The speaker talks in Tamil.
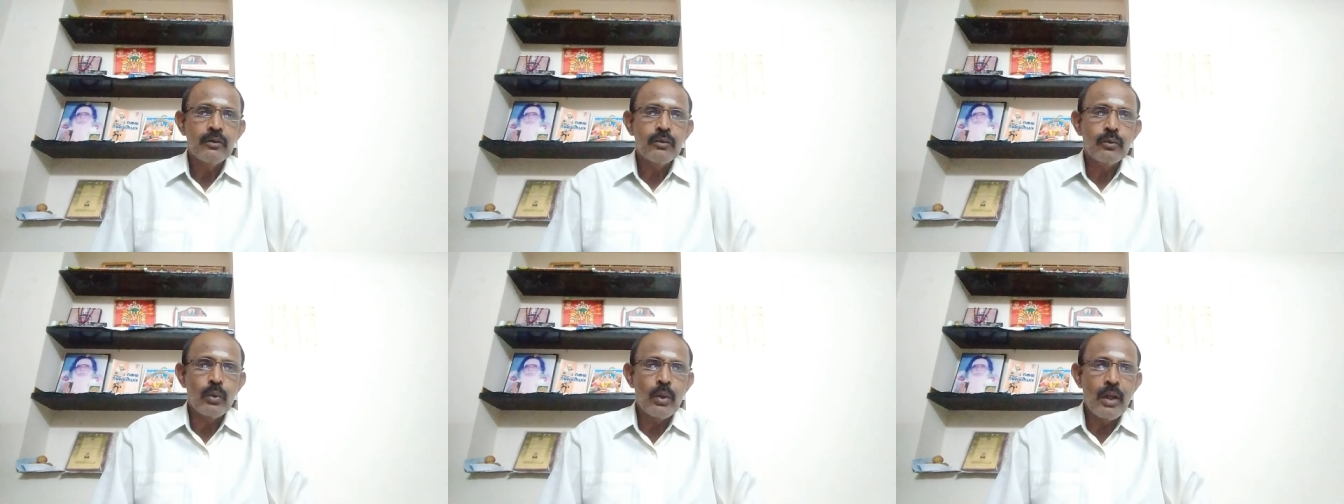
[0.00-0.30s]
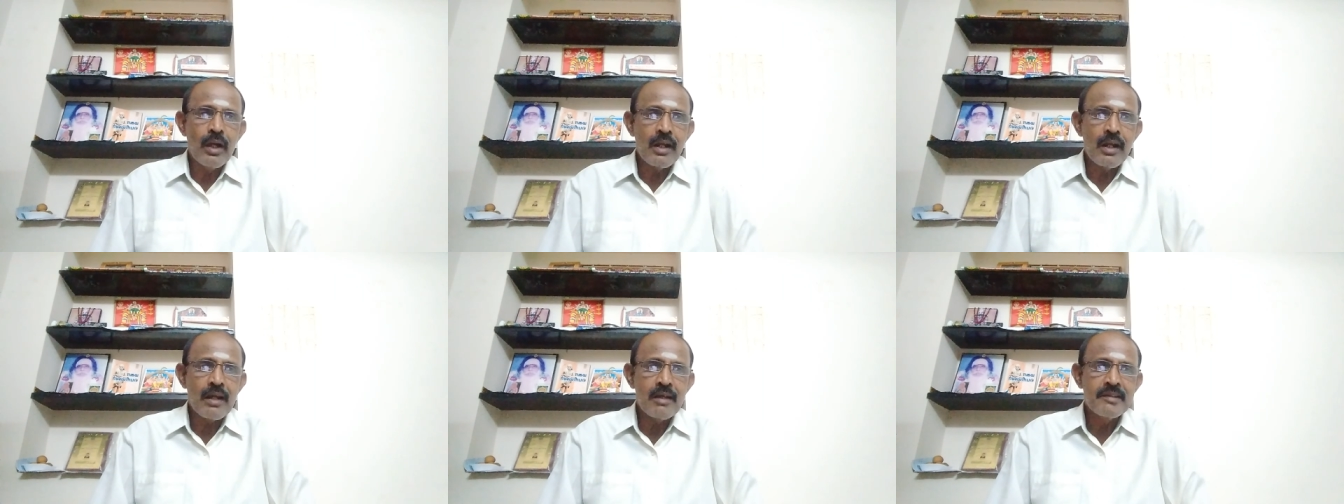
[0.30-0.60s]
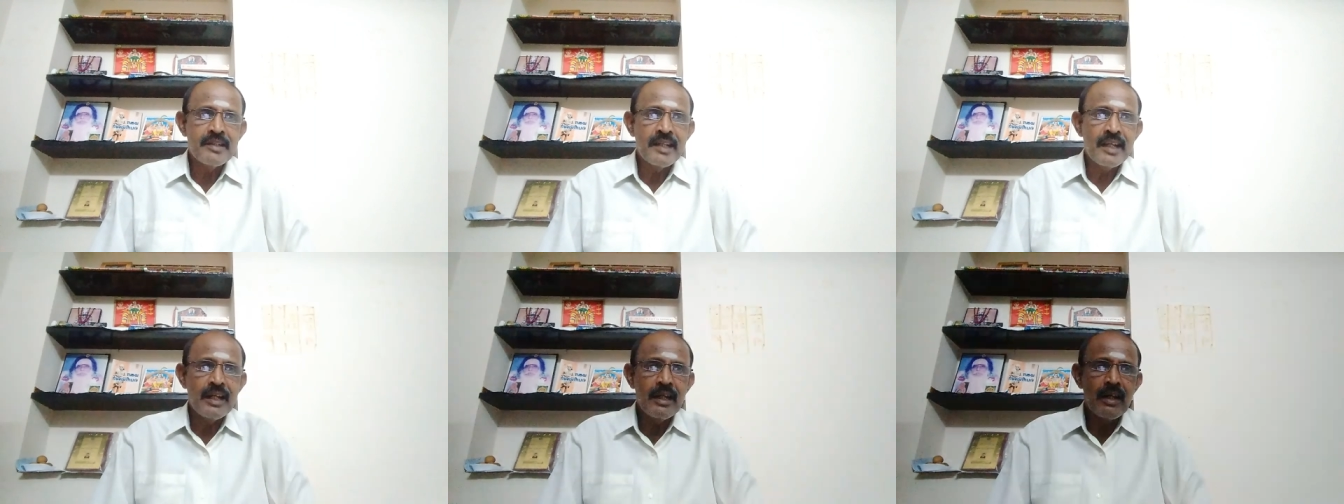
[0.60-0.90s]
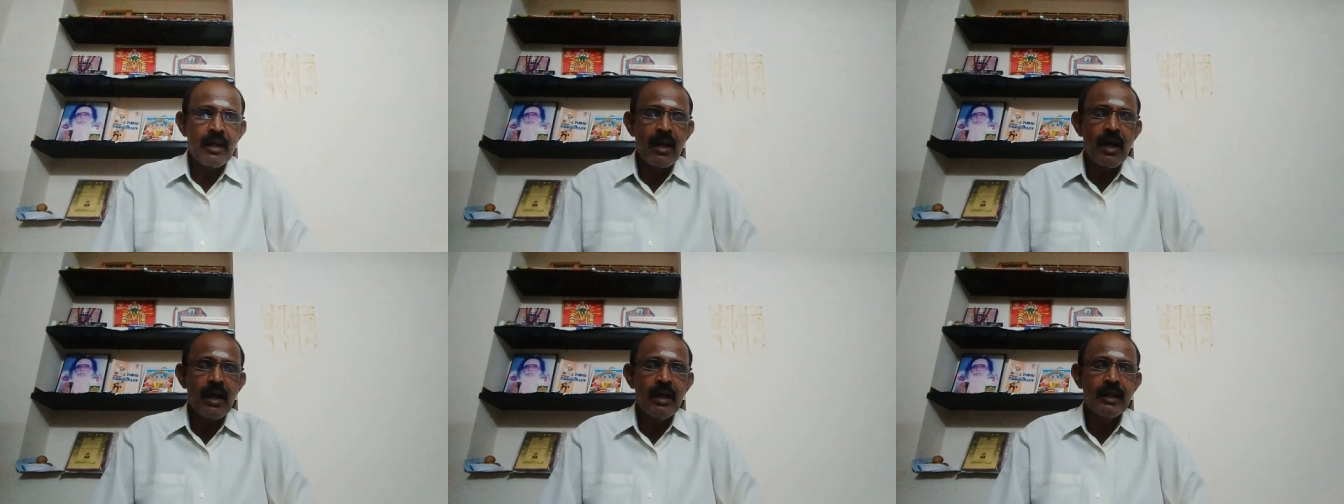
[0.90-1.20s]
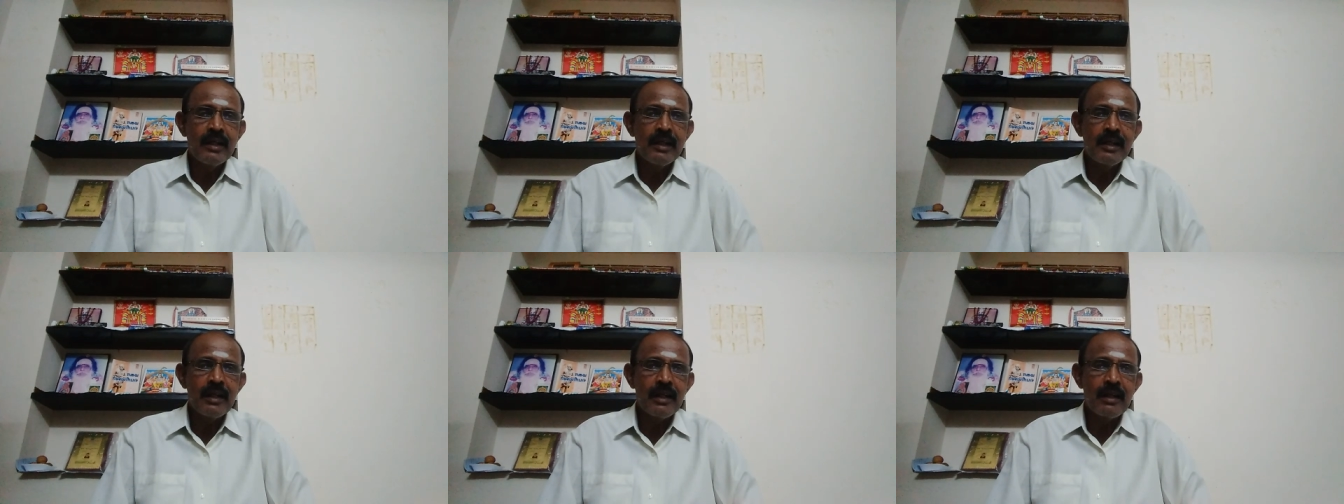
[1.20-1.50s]
துலா ராசியில்
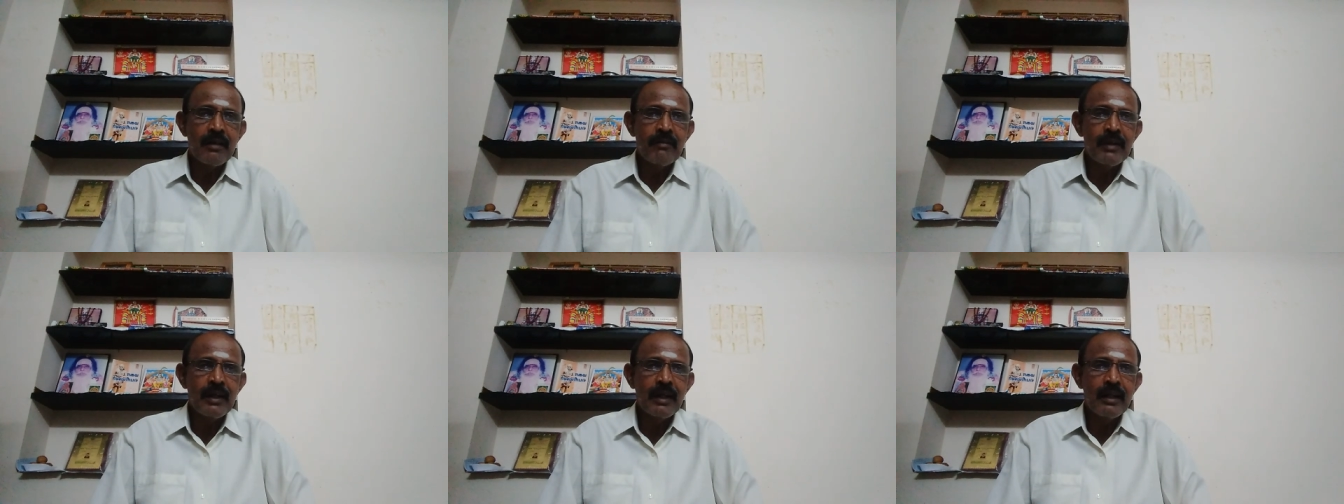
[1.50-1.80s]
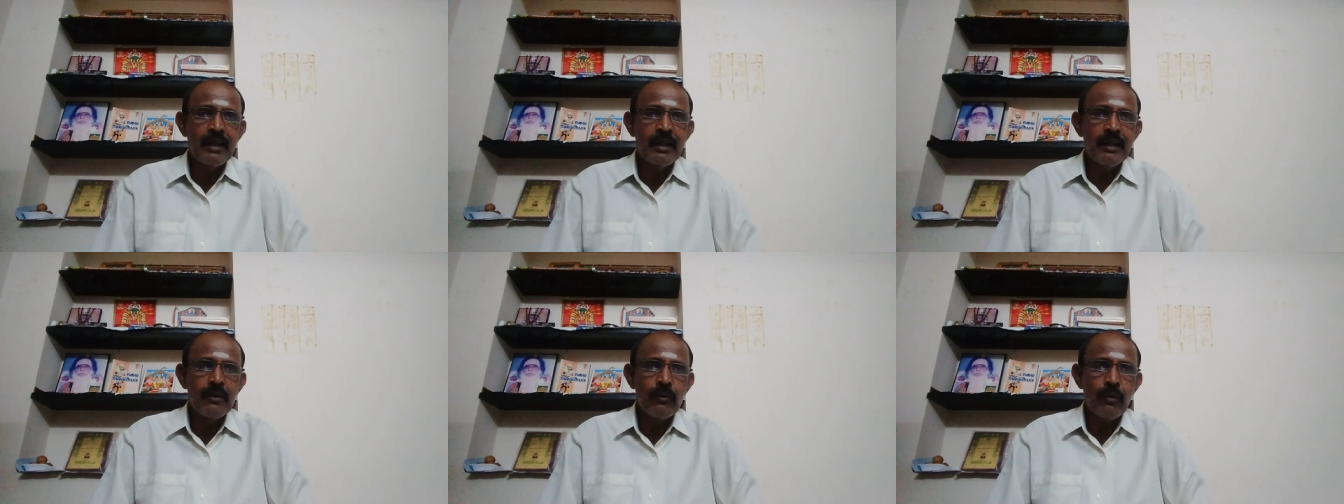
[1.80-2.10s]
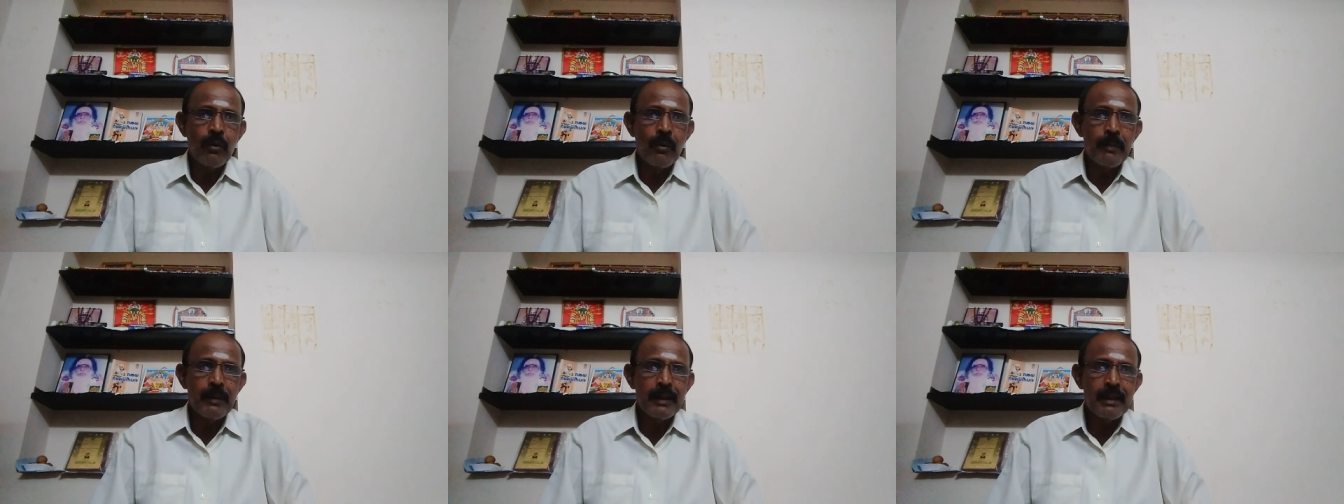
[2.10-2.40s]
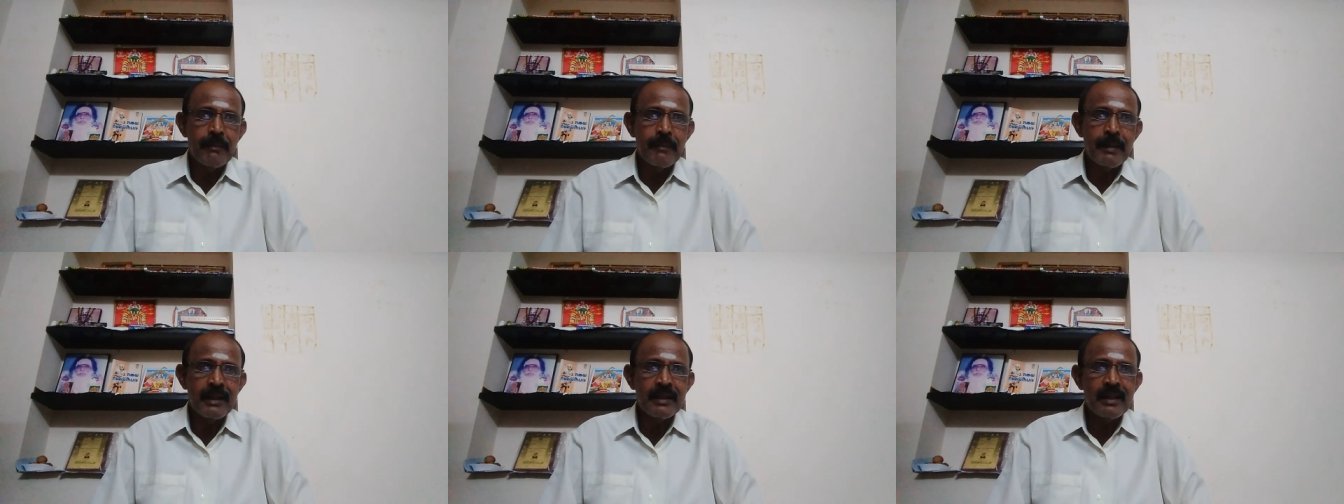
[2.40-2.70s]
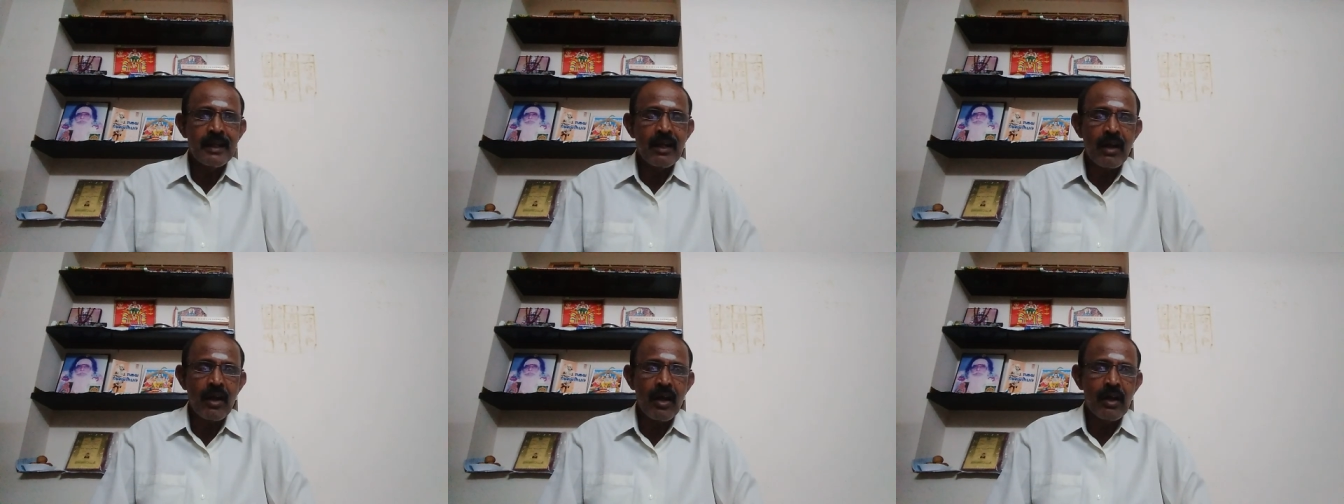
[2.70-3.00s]
ராகு இருக்கிறவங்களுக்கு ஒன்பதாம்
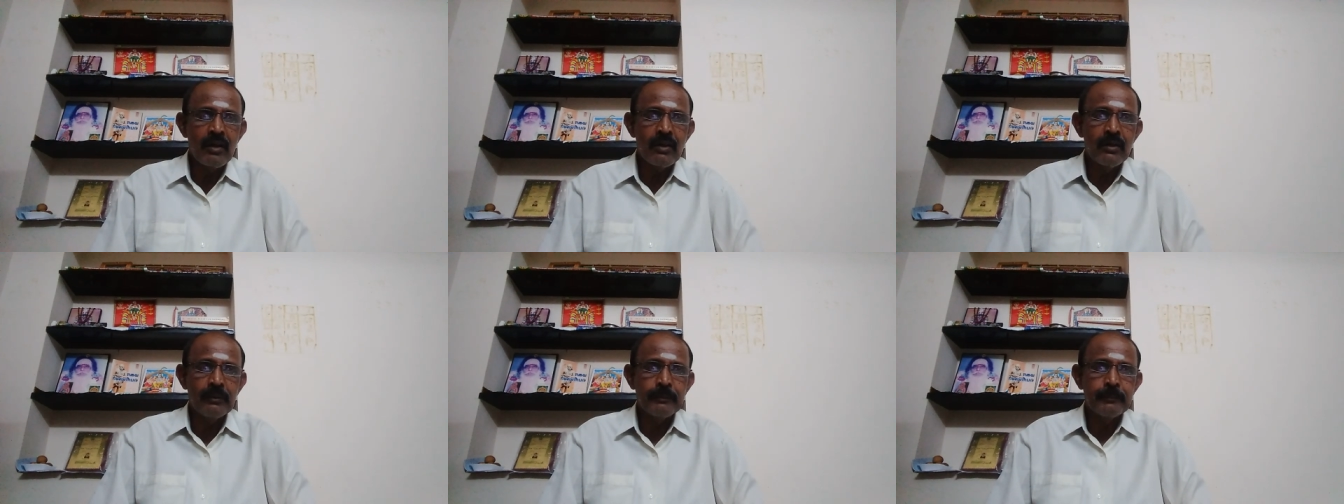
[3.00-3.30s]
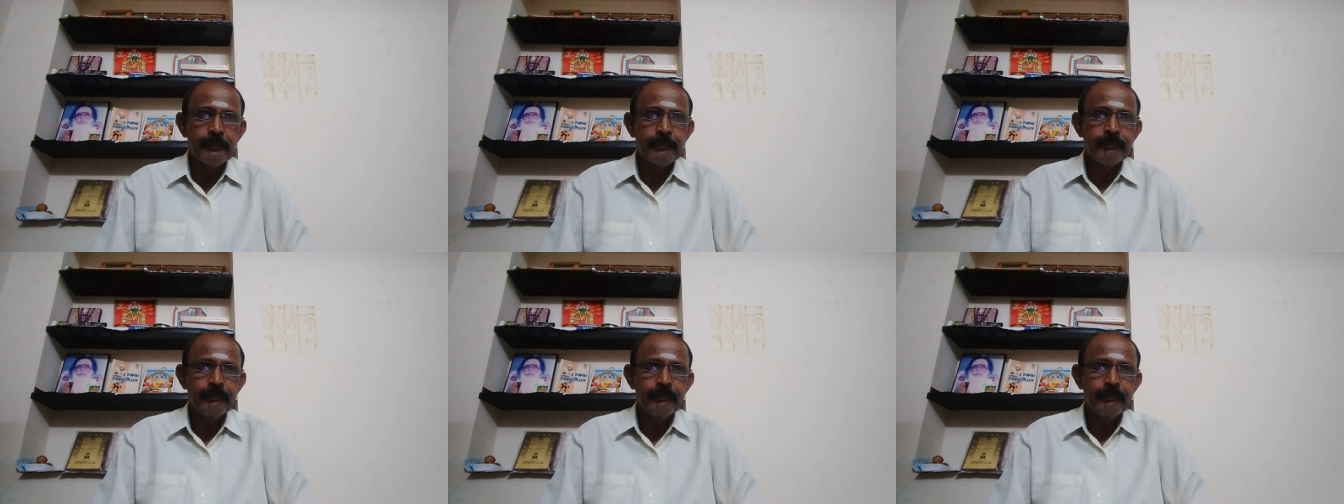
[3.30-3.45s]
இடத்தில் ராகு